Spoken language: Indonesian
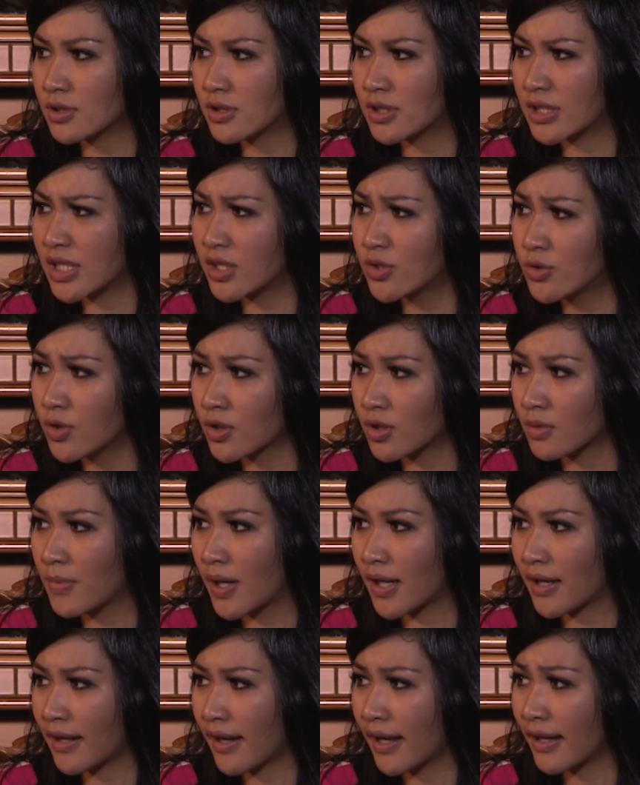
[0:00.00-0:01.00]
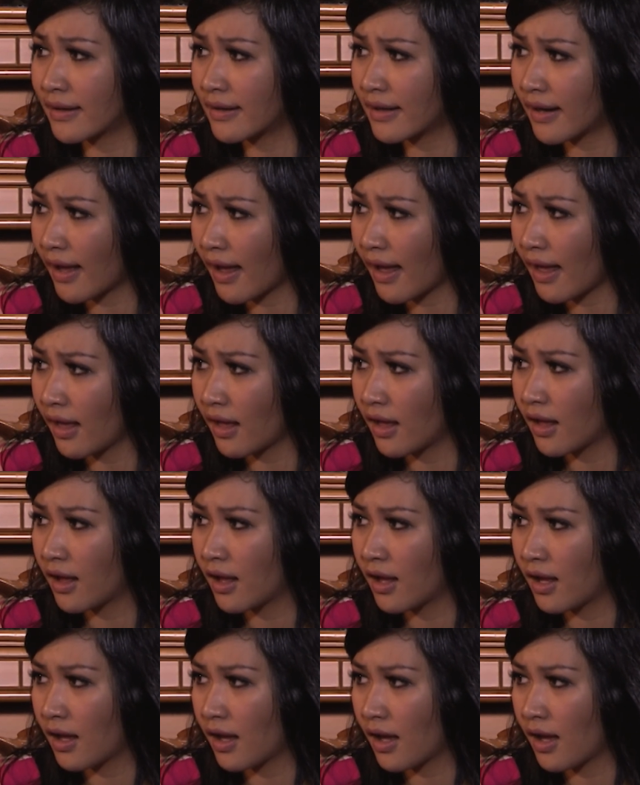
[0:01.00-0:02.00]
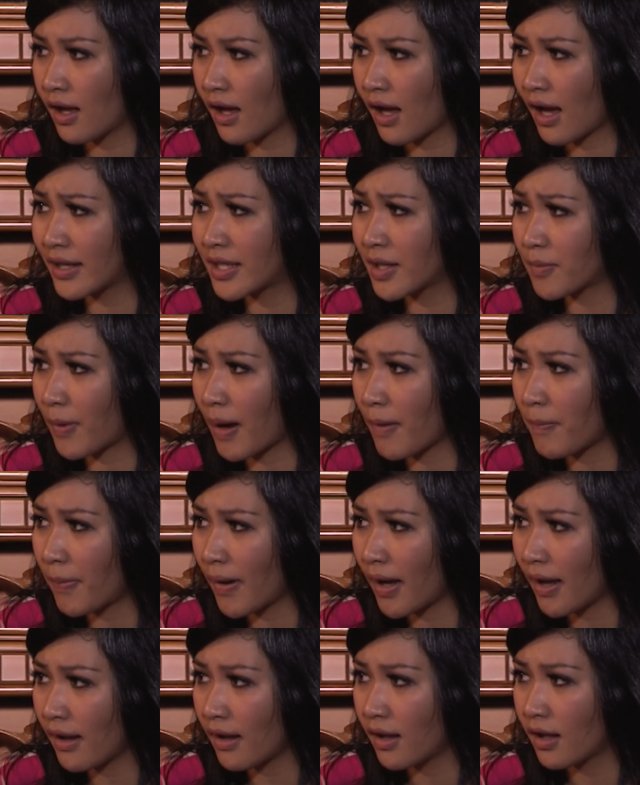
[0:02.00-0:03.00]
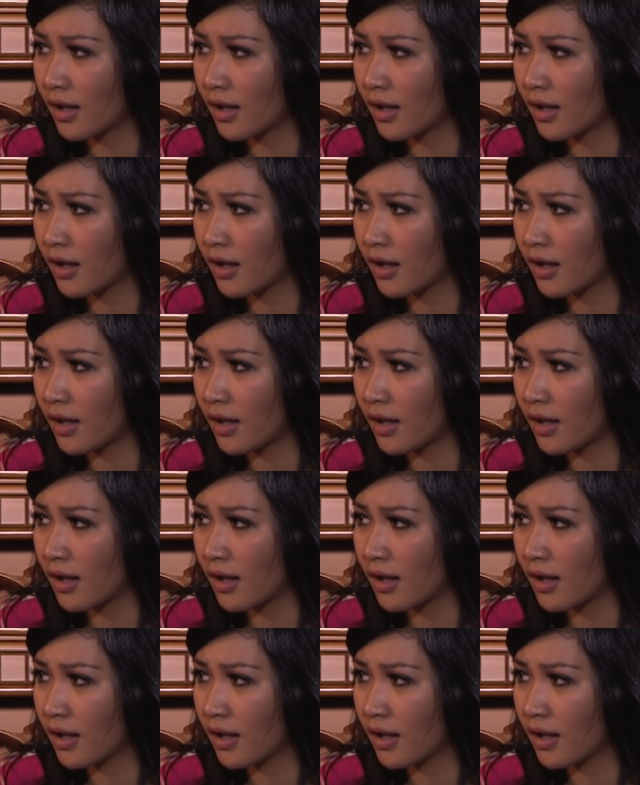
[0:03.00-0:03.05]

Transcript: tidur bareng Hendra, adik Papa.